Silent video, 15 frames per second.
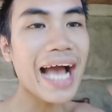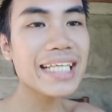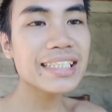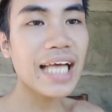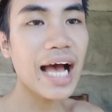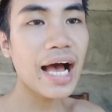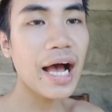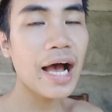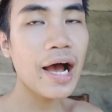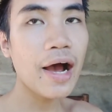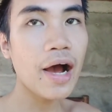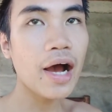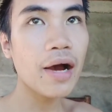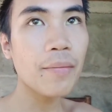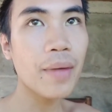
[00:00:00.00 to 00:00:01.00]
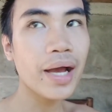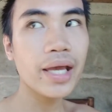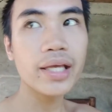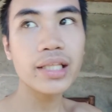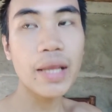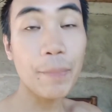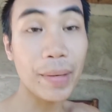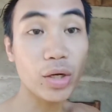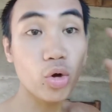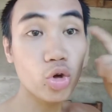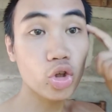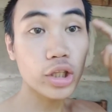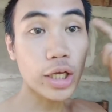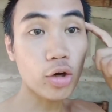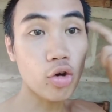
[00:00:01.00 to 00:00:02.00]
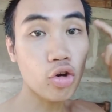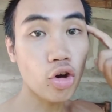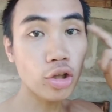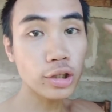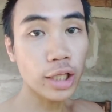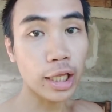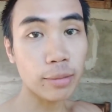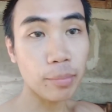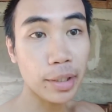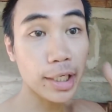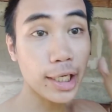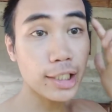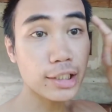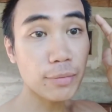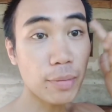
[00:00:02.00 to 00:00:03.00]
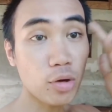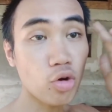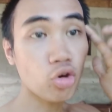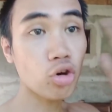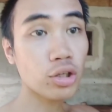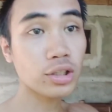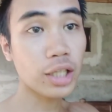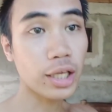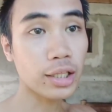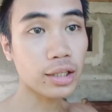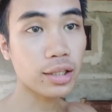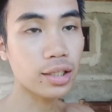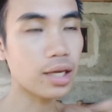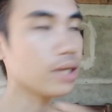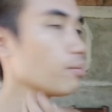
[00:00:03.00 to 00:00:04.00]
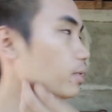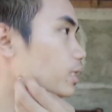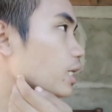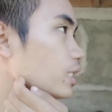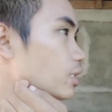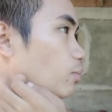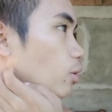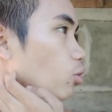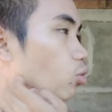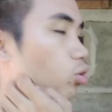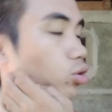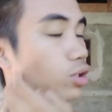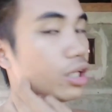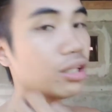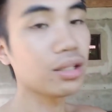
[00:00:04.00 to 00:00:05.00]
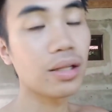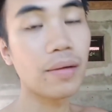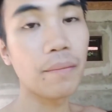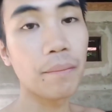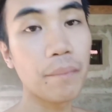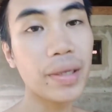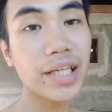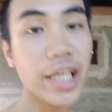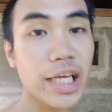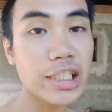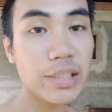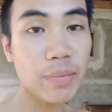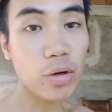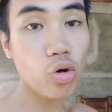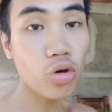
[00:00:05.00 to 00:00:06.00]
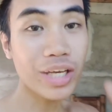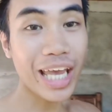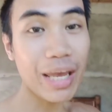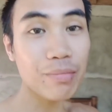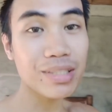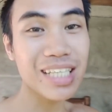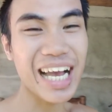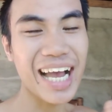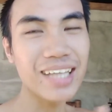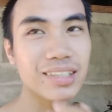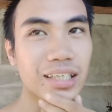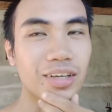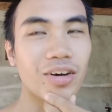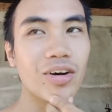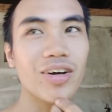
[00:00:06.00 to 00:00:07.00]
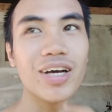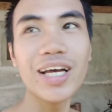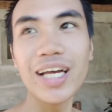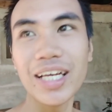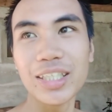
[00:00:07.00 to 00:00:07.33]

Guys, ah, uh, may napanunot akong content, may naisip akong content. Ay, may naisip akong content. May naisip akong games, guys, ano?